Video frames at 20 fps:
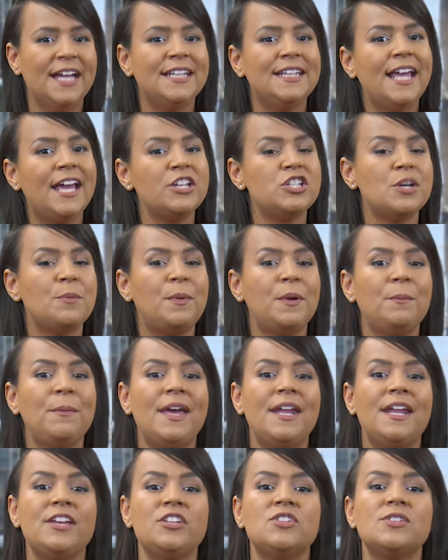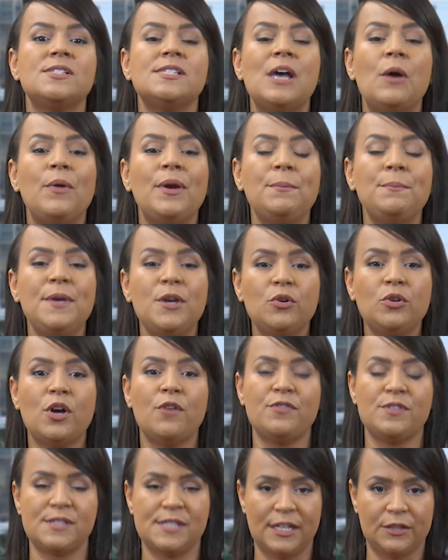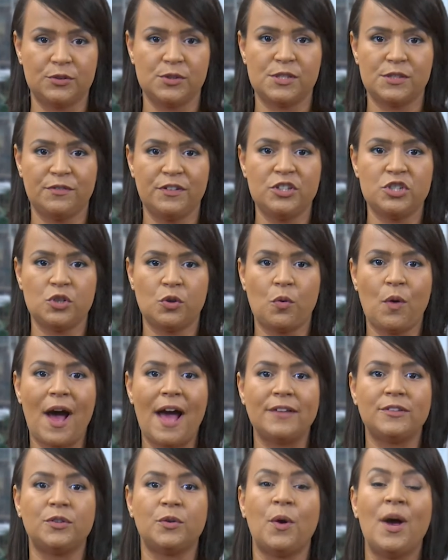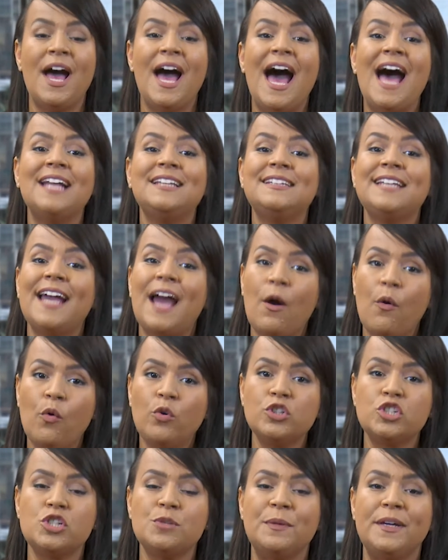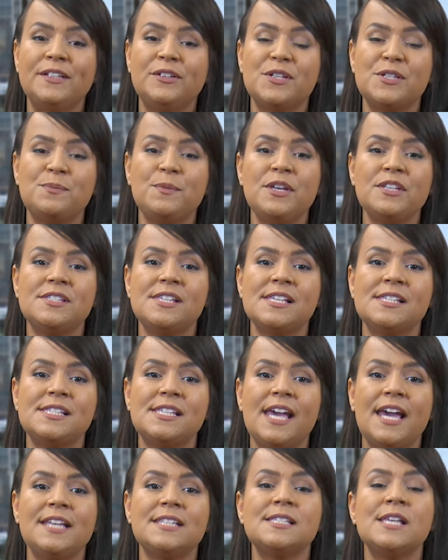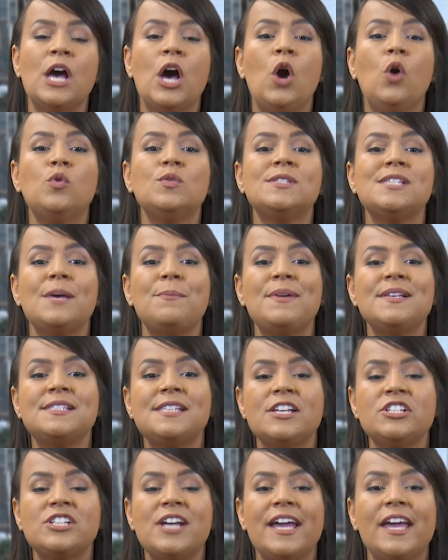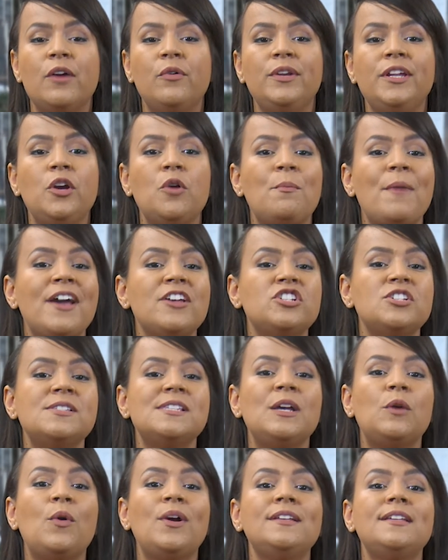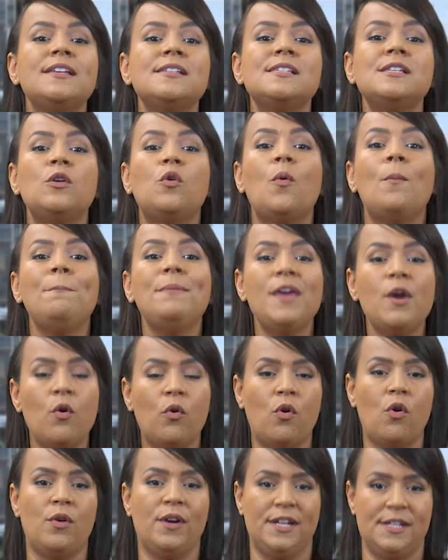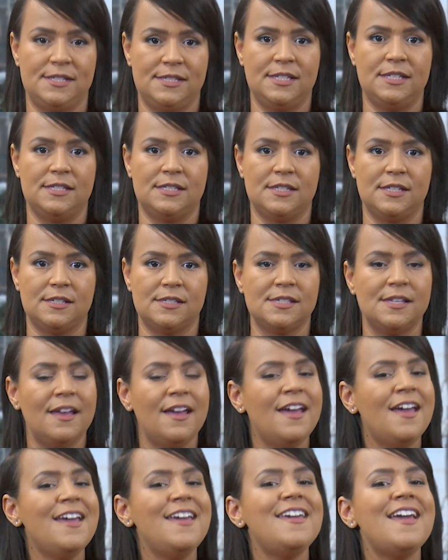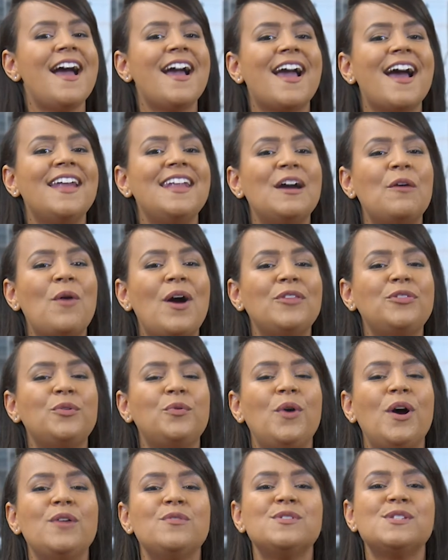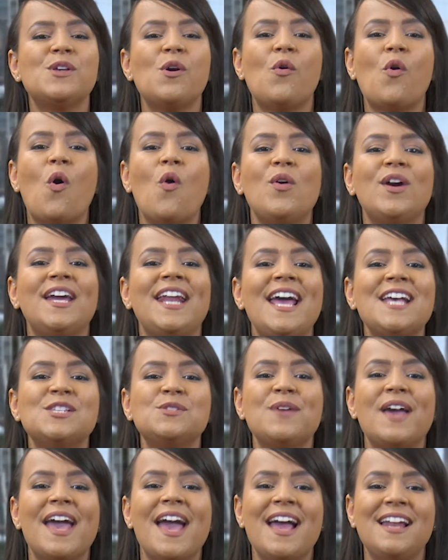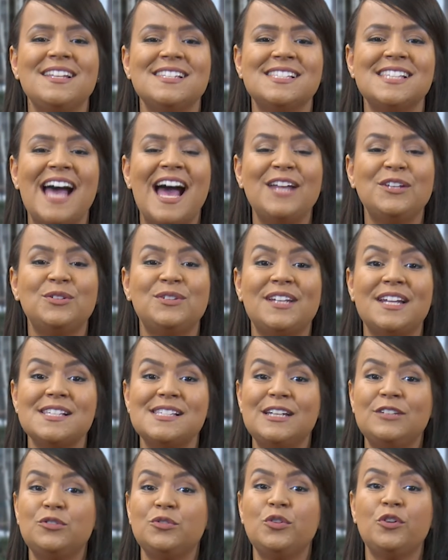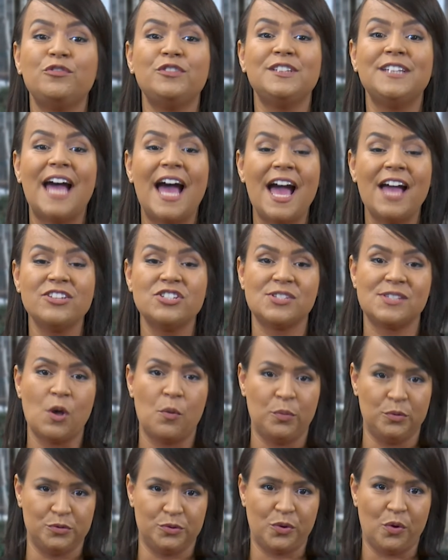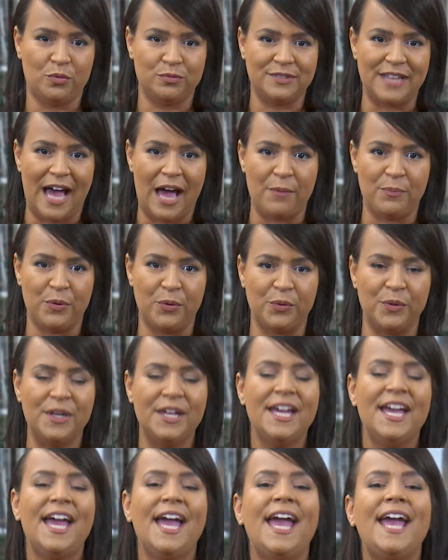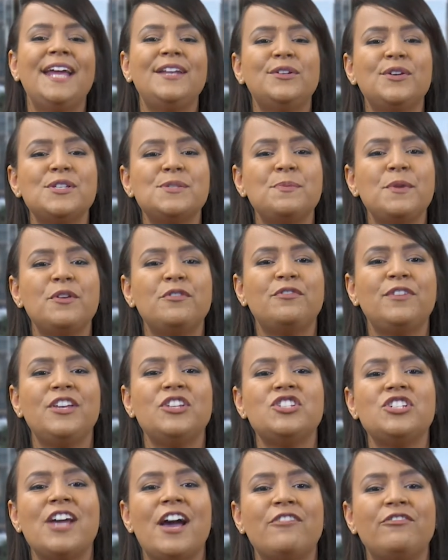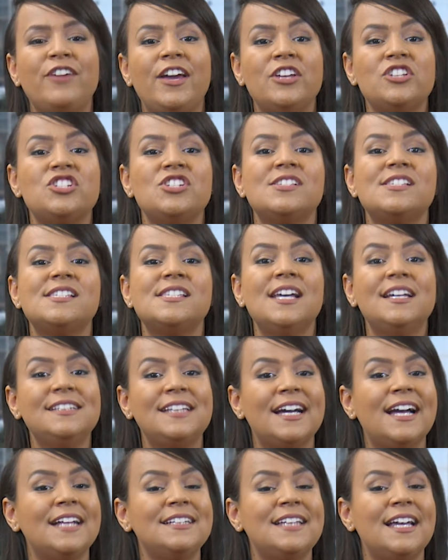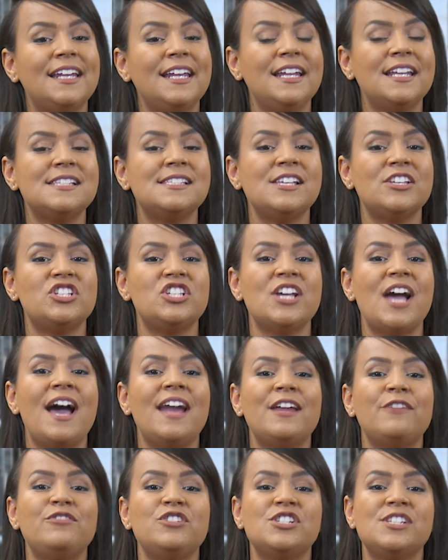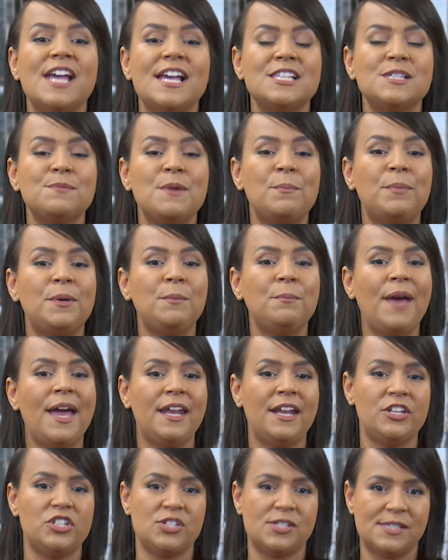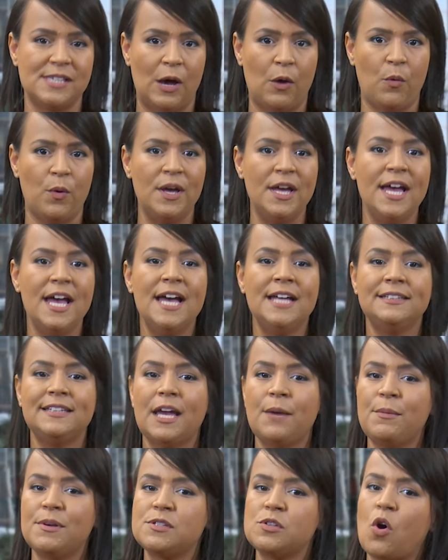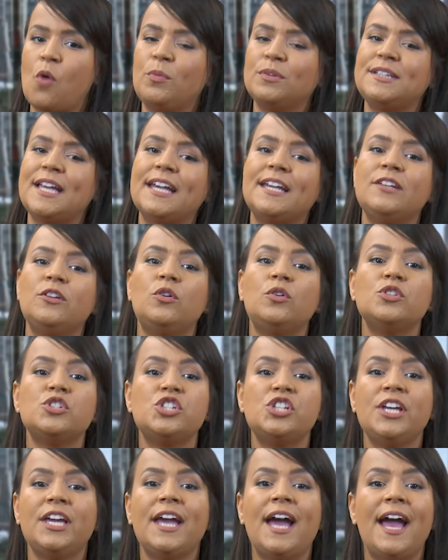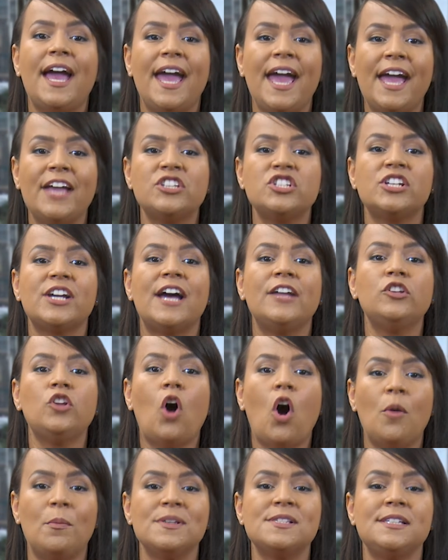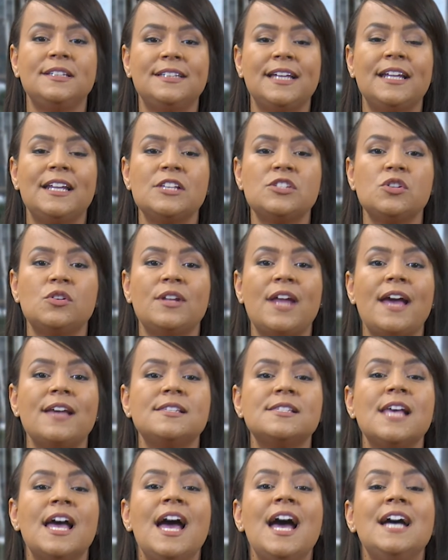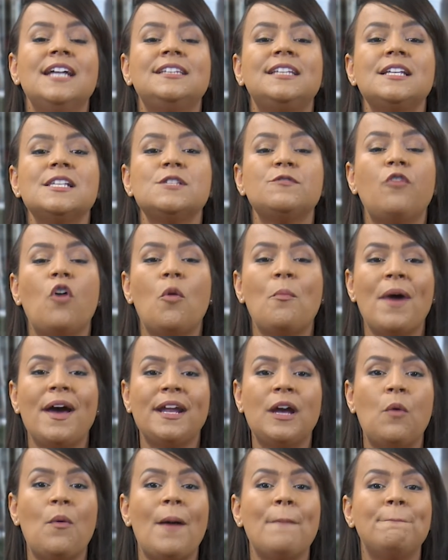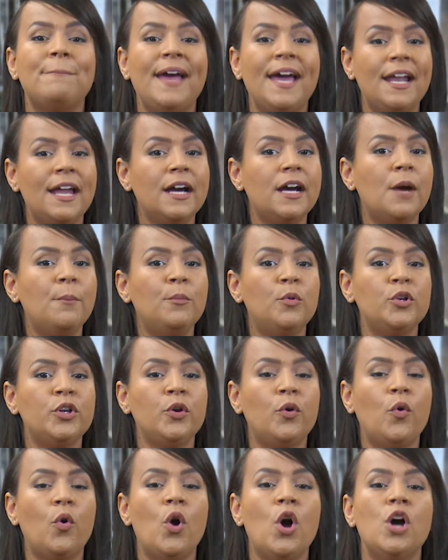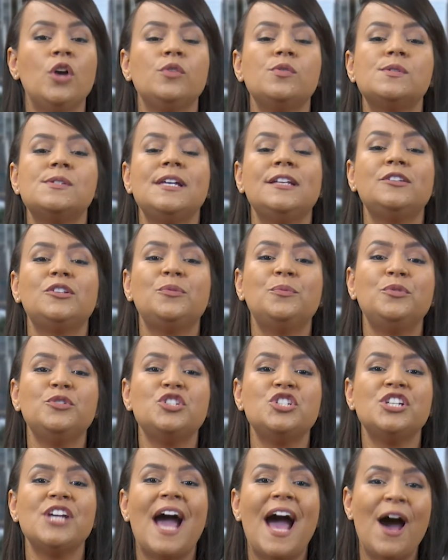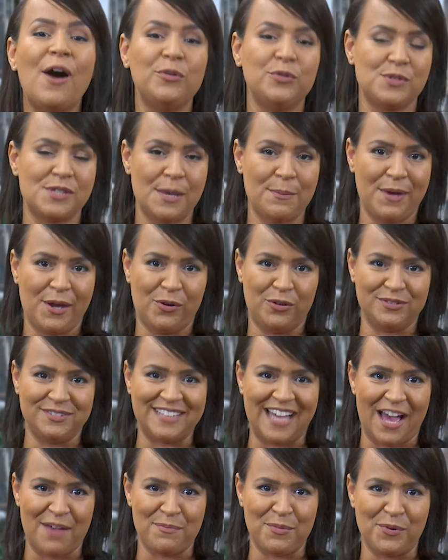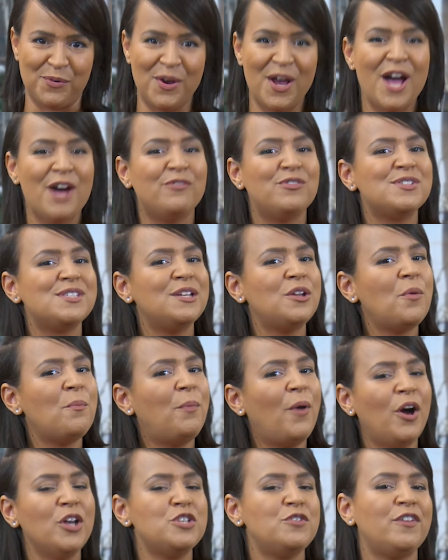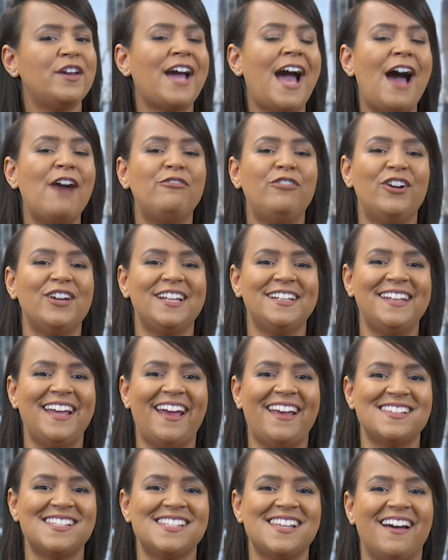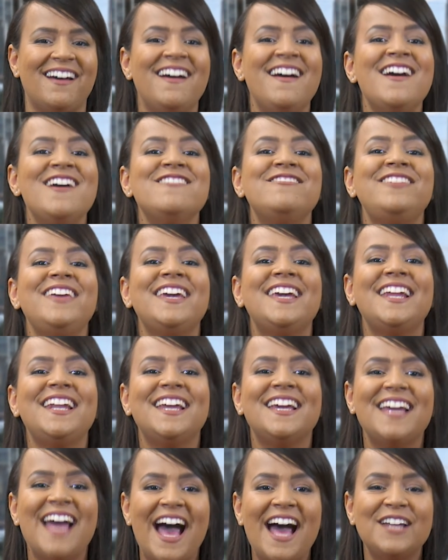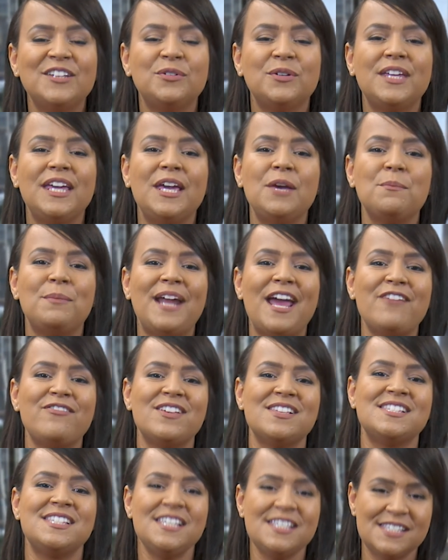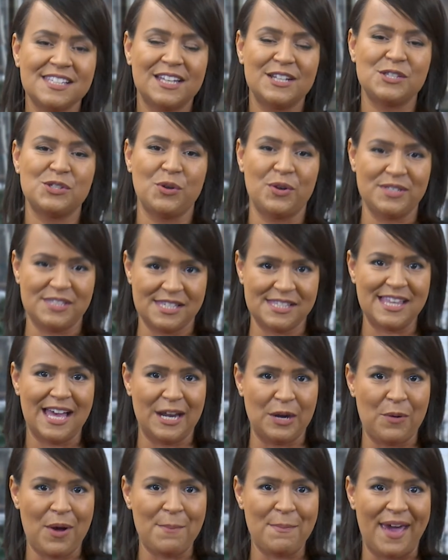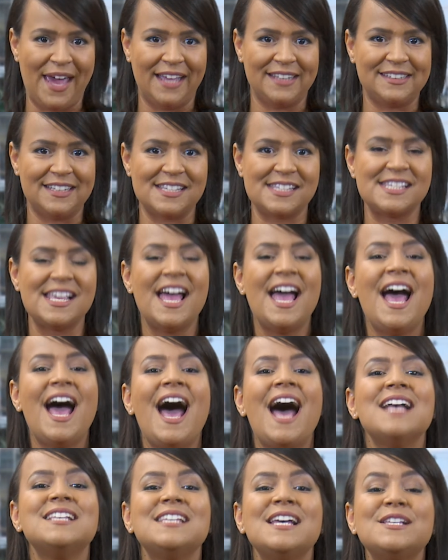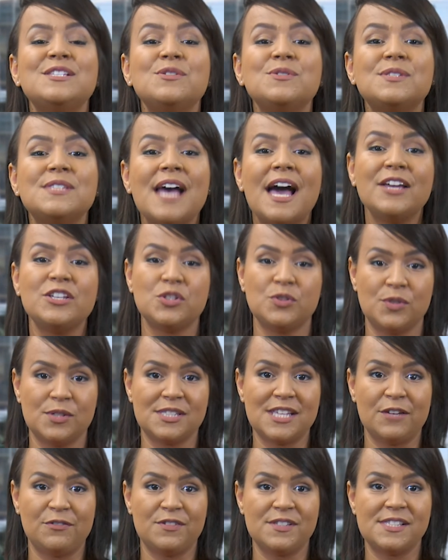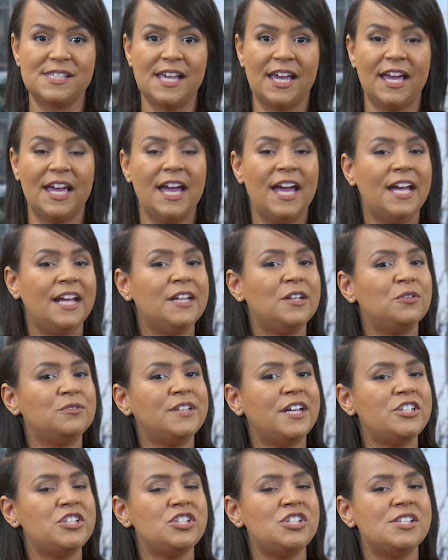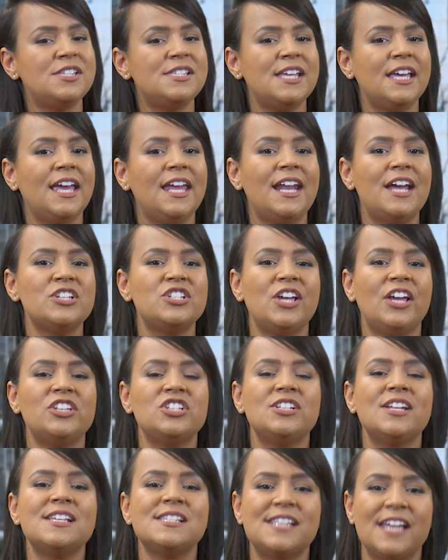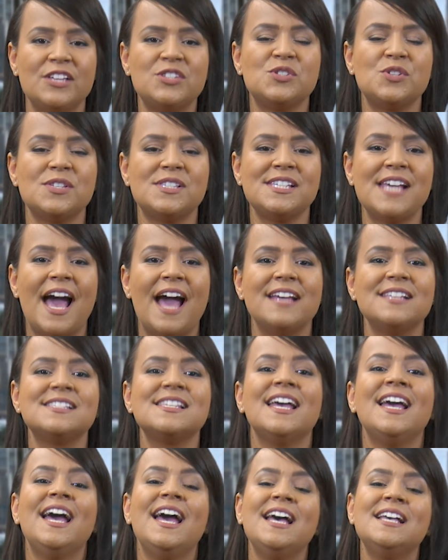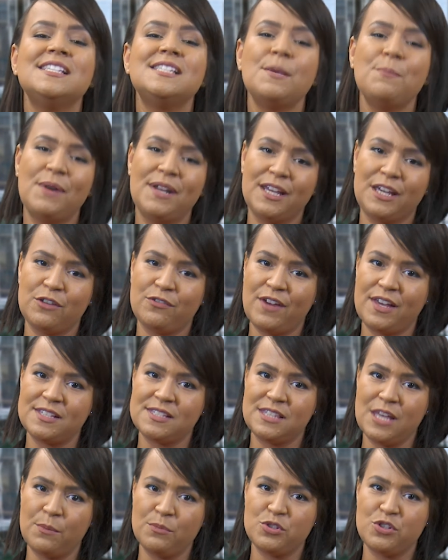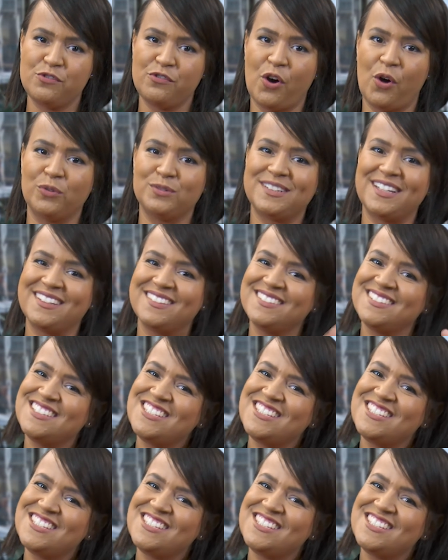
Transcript: Desde a primeira edição em 1924 até a última em 2016, o CBC já reuniu mais de 55 mil congressistas. E a cada quatro anos que o congresso é realizado, trazendo novidades ao mundo contábil. Em 2020 é a vez de Santa Catarina sediar a 21ª primeira edição. Temas como tecnologia, ética, normas internacionais transformarão a Bela Camboriú no Centro Mundial do Saber Contábil. Você não pode ficar fora dessa. Fique ligado que em breve as inscrições estarão abertas. Acesse o site do CFC e não deixe de seguir a gente nas redes sociais. Semana que vem estamos de volta.